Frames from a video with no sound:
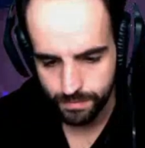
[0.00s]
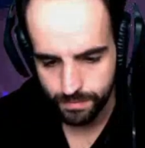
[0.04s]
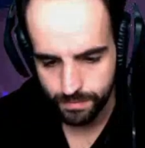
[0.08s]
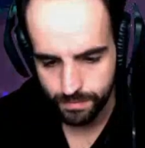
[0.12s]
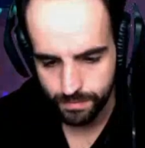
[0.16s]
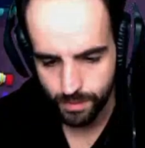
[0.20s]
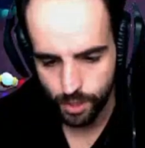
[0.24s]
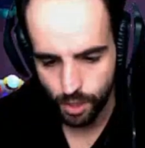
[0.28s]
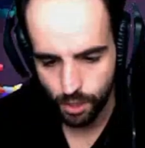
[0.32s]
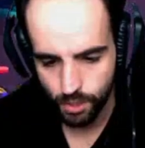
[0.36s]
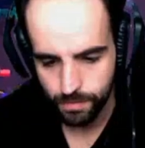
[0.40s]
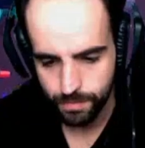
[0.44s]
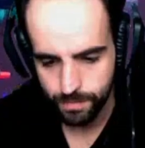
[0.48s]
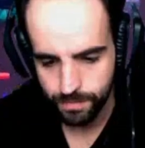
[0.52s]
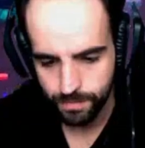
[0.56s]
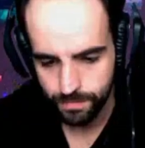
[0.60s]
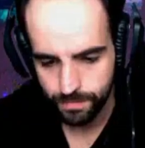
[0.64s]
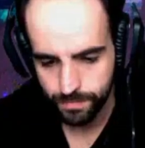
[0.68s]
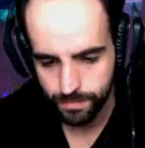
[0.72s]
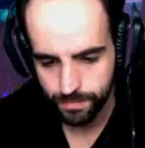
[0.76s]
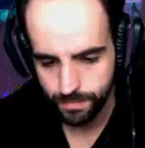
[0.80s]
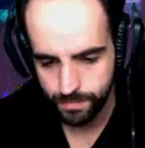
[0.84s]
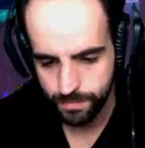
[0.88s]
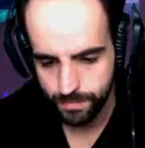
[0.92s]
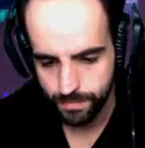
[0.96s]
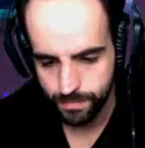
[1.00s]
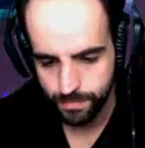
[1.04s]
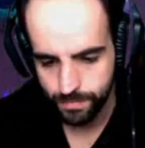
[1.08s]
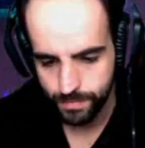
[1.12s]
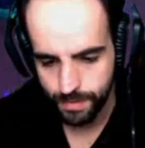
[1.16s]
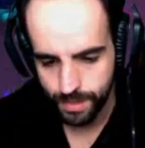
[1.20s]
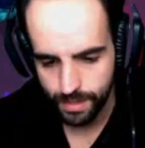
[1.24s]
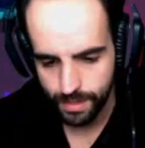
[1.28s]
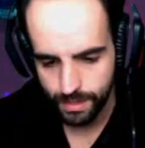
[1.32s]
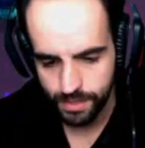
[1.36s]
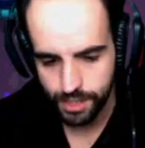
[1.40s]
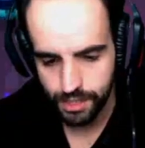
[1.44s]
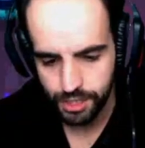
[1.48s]
No.
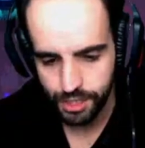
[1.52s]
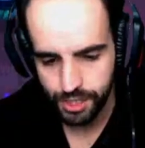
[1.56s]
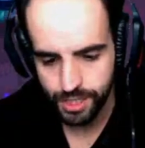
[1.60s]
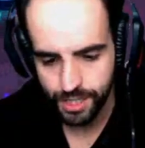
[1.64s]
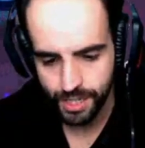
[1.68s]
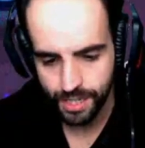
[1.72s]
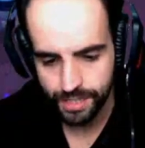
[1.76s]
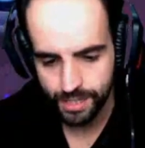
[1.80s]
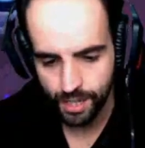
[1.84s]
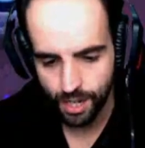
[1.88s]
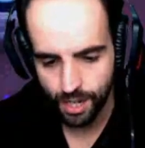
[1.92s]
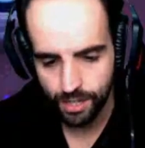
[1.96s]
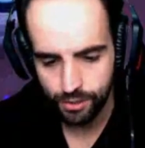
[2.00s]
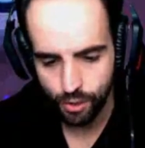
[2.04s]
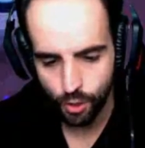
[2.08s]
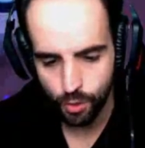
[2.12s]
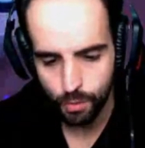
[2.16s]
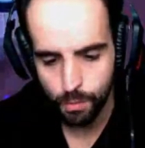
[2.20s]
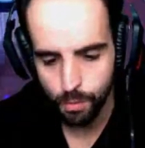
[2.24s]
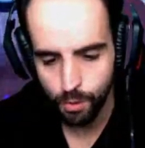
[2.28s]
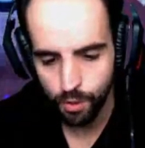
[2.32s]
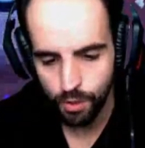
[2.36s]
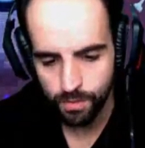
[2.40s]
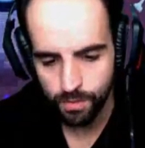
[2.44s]
Sí, sí, sí. ¿Ha entrado un bull?